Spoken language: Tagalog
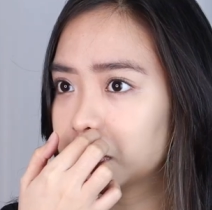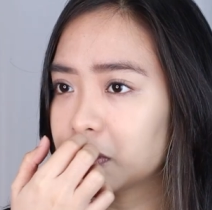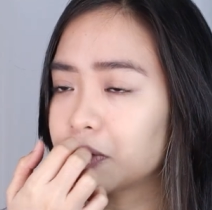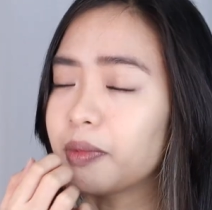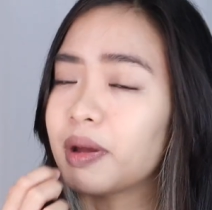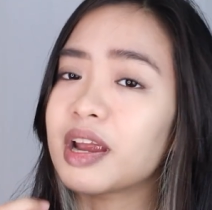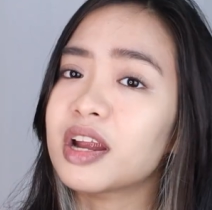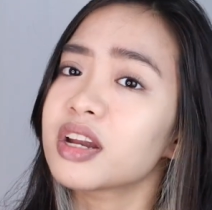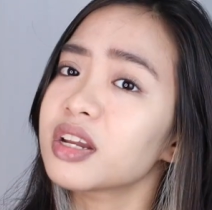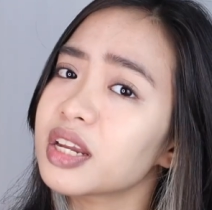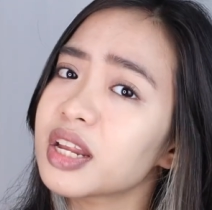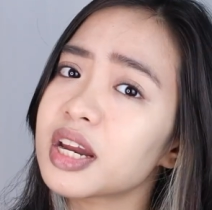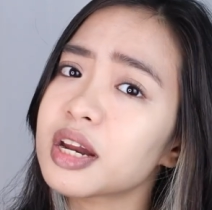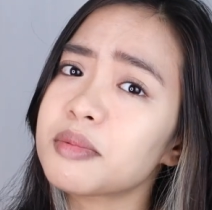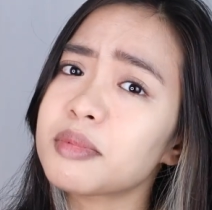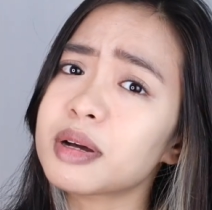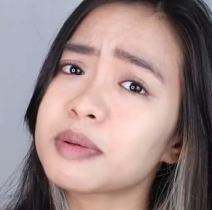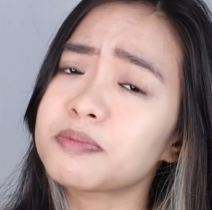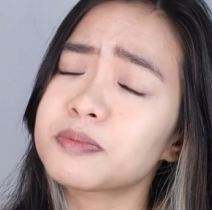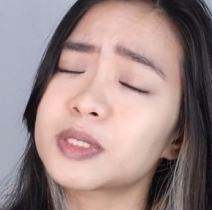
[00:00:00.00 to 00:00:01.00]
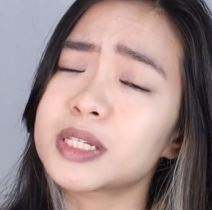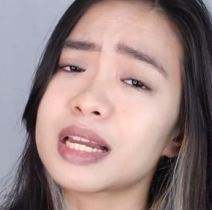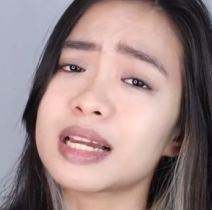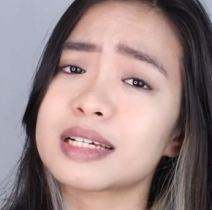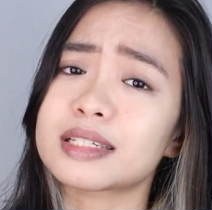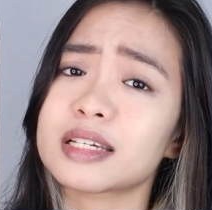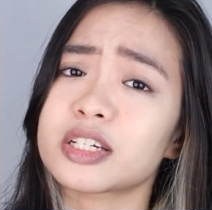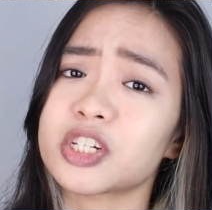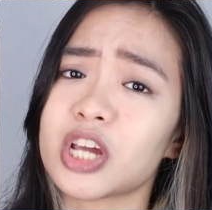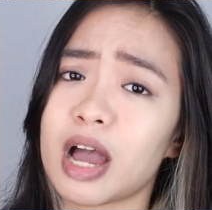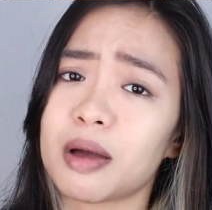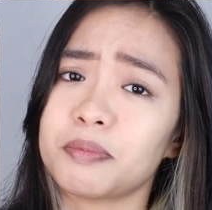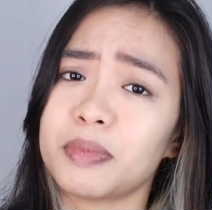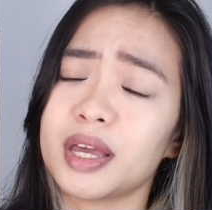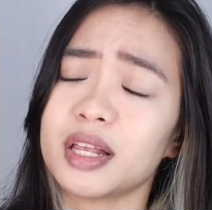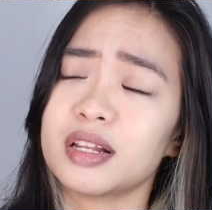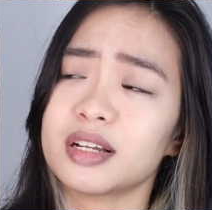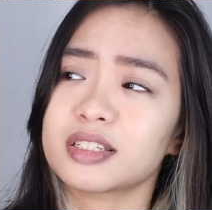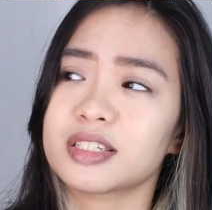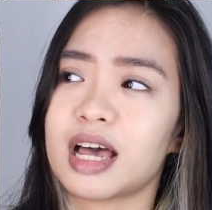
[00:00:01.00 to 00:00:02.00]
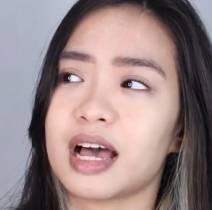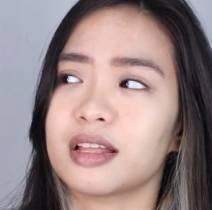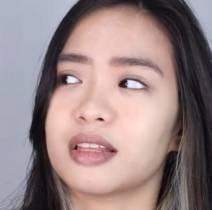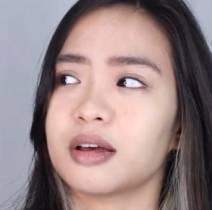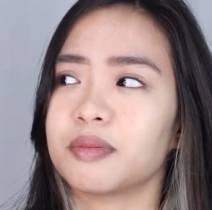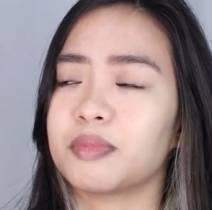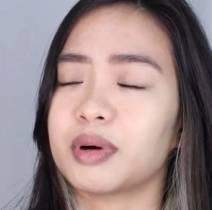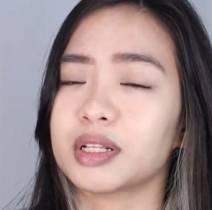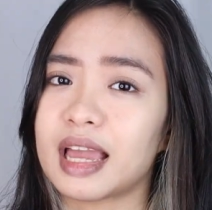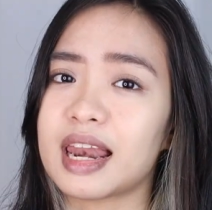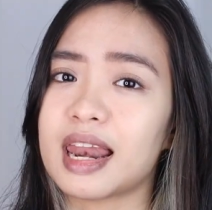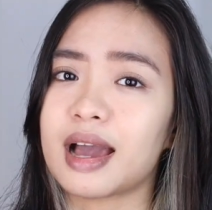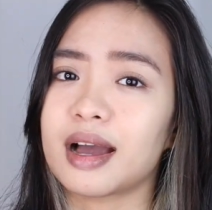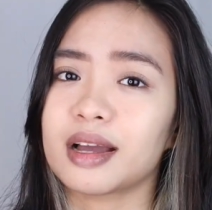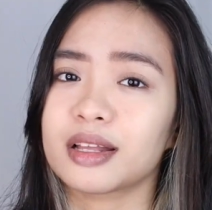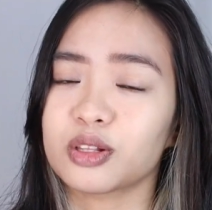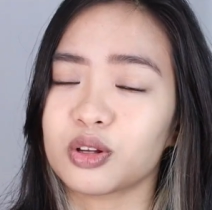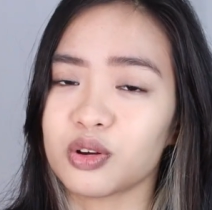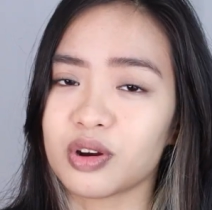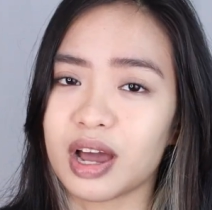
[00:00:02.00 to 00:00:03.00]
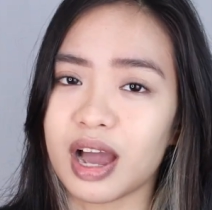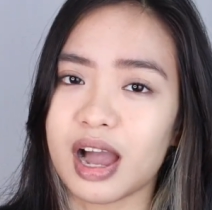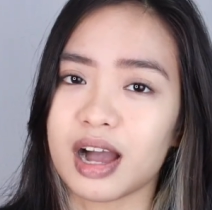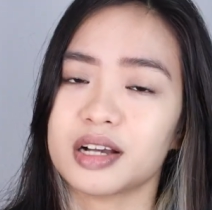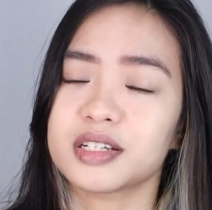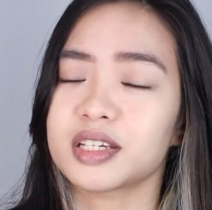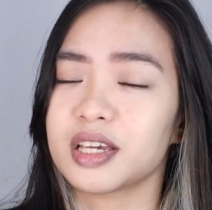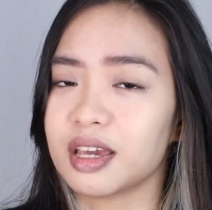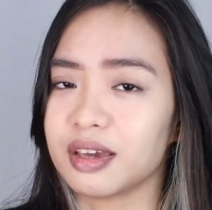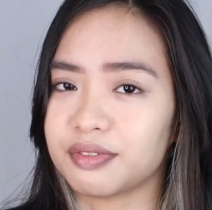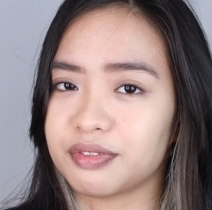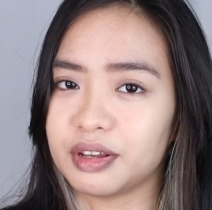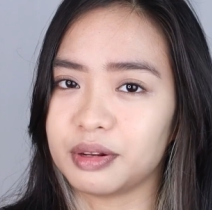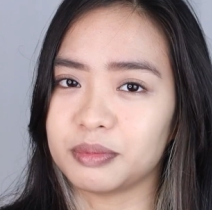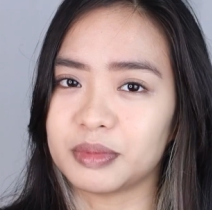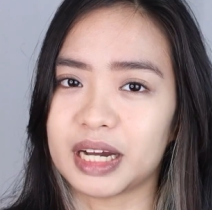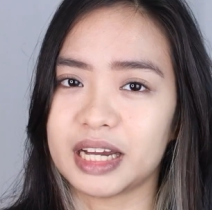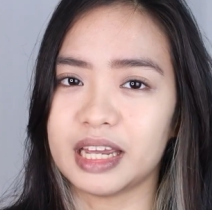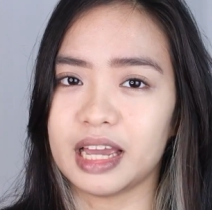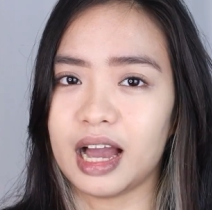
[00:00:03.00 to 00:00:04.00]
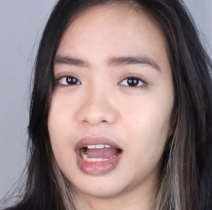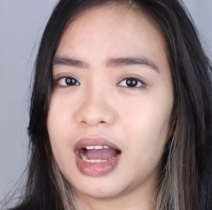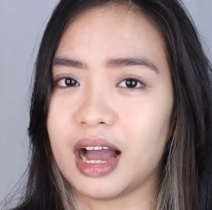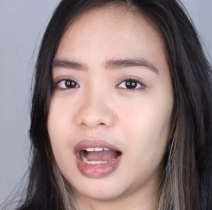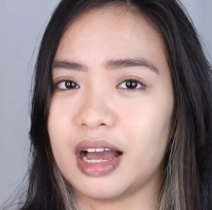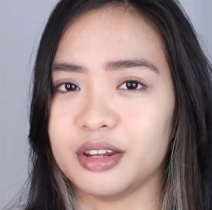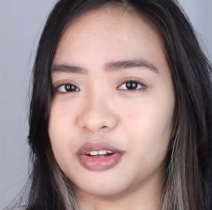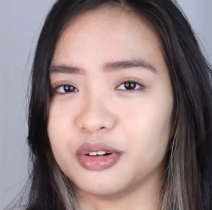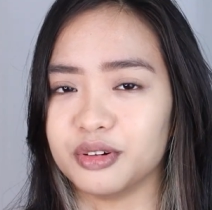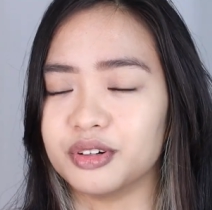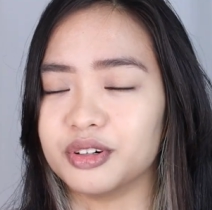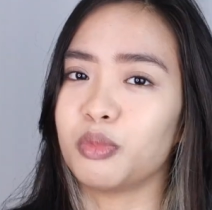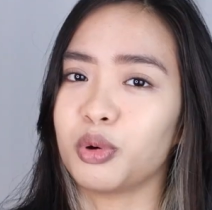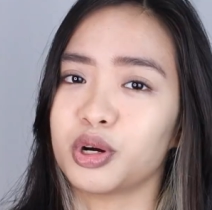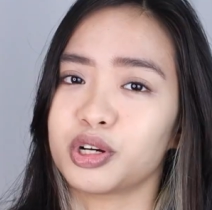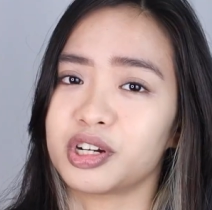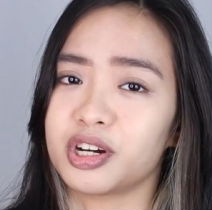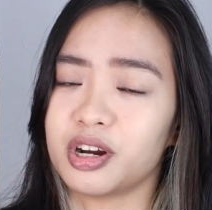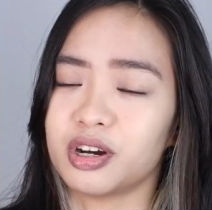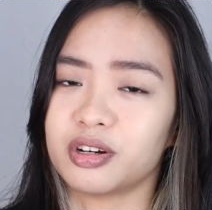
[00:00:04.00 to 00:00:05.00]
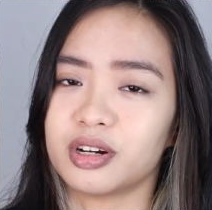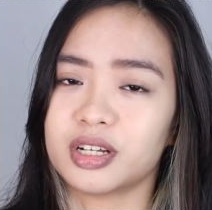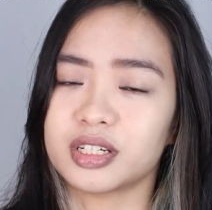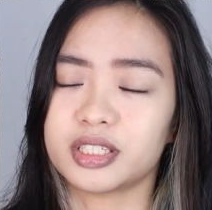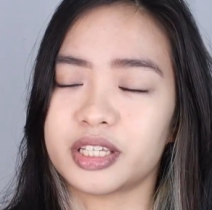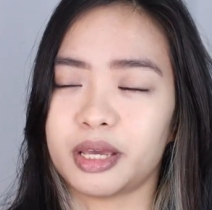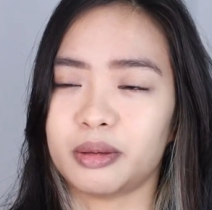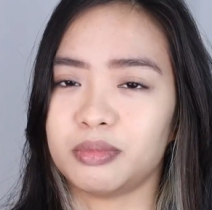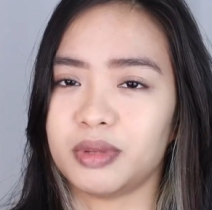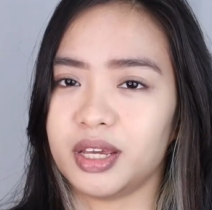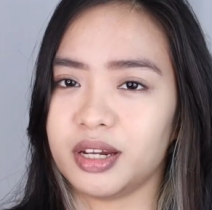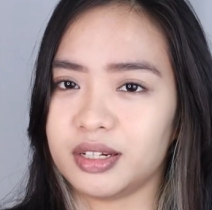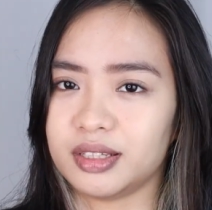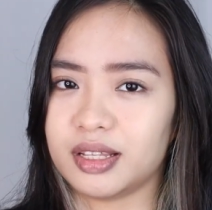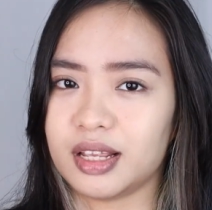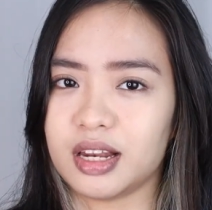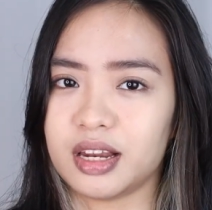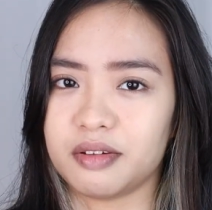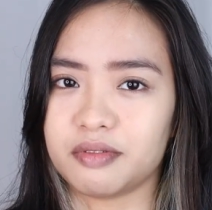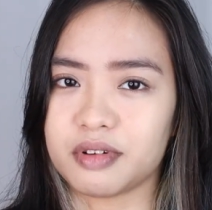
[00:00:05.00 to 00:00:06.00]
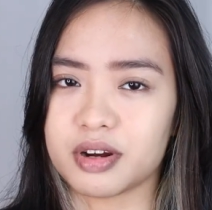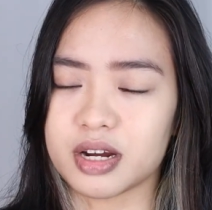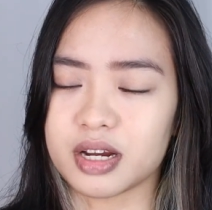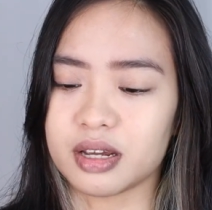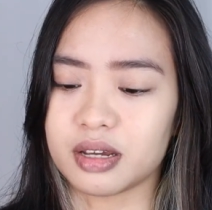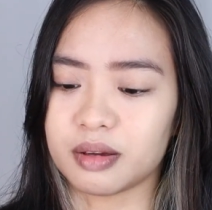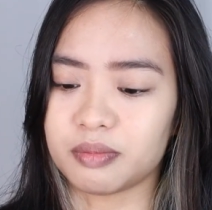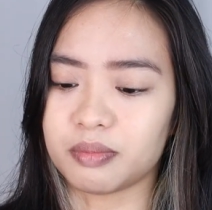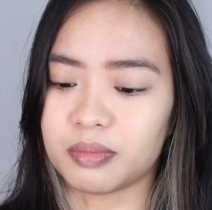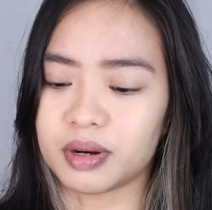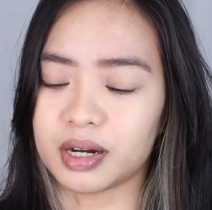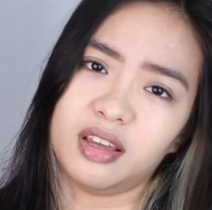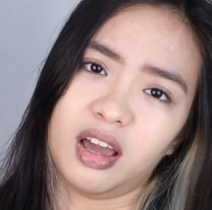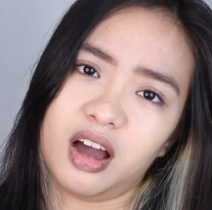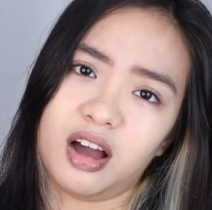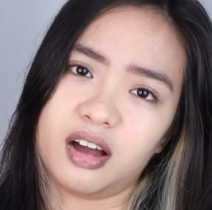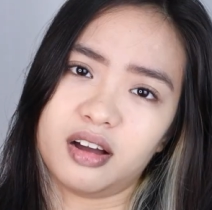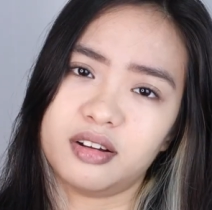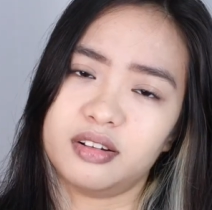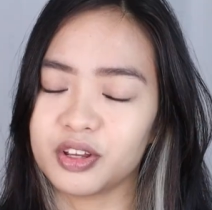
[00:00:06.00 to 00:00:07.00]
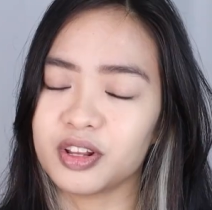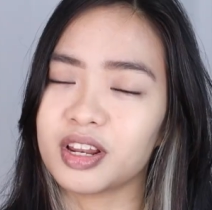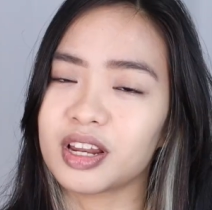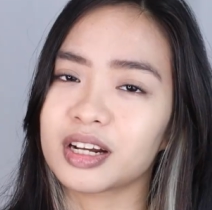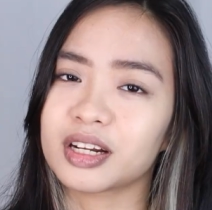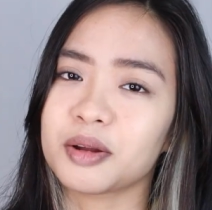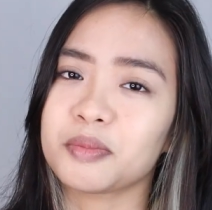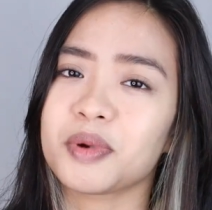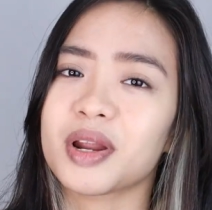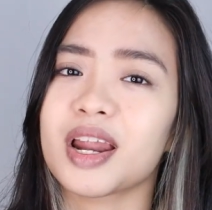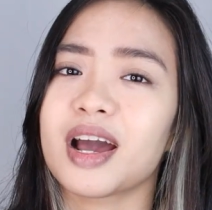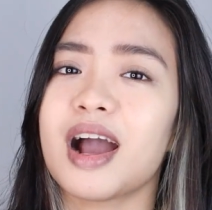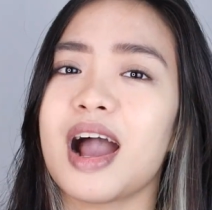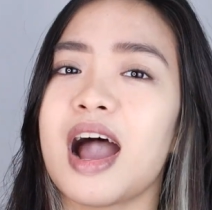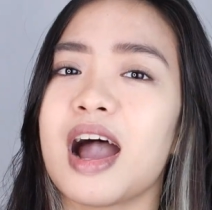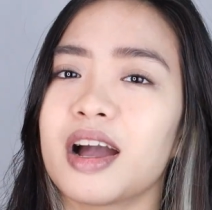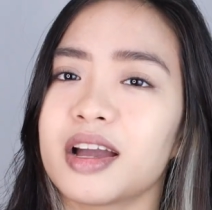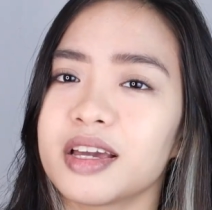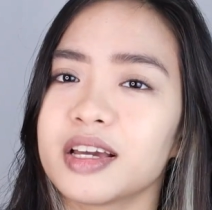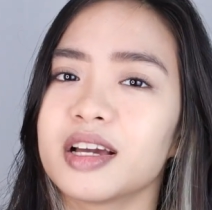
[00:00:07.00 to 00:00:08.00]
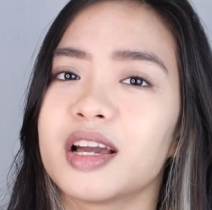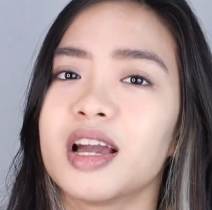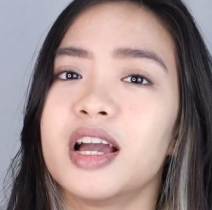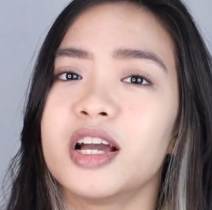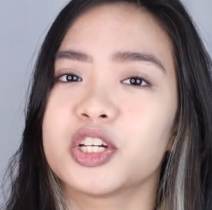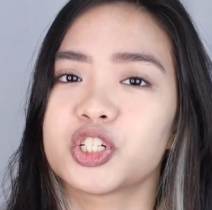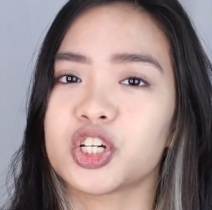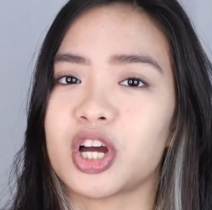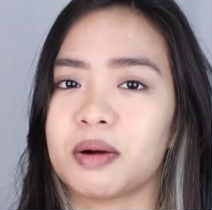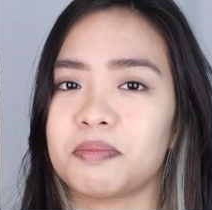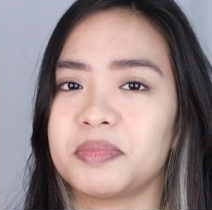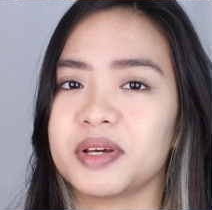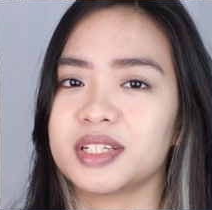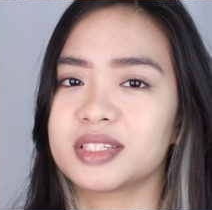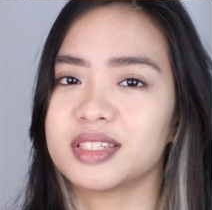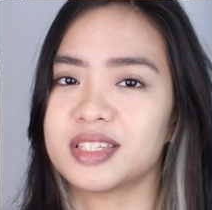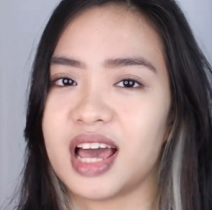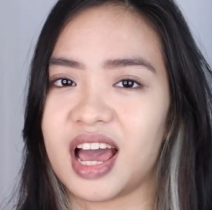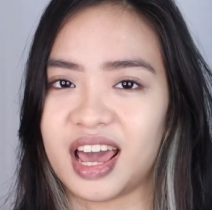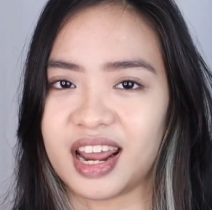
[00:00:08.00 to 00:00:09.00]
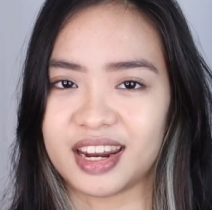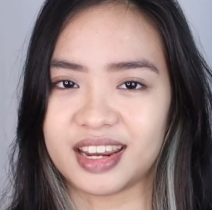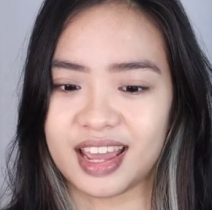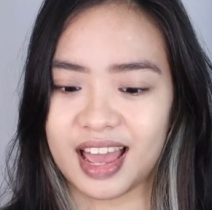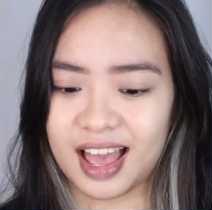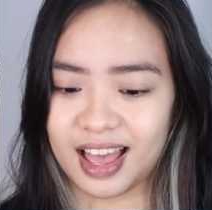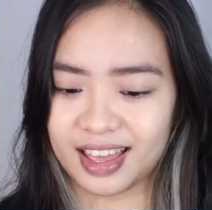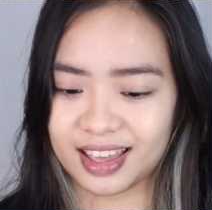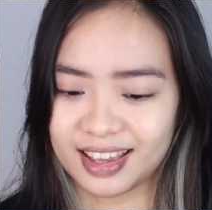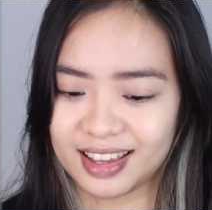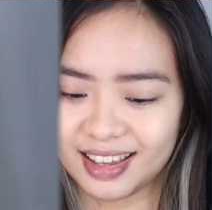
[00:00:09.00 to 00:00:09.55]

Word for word: so, meron din naman sila sa Shopee and Lazada, but kailangan ko na nga kasi i-film, kaya ano, order ako ng same day delivery. But yeah, in lang naman ang aking shopping area.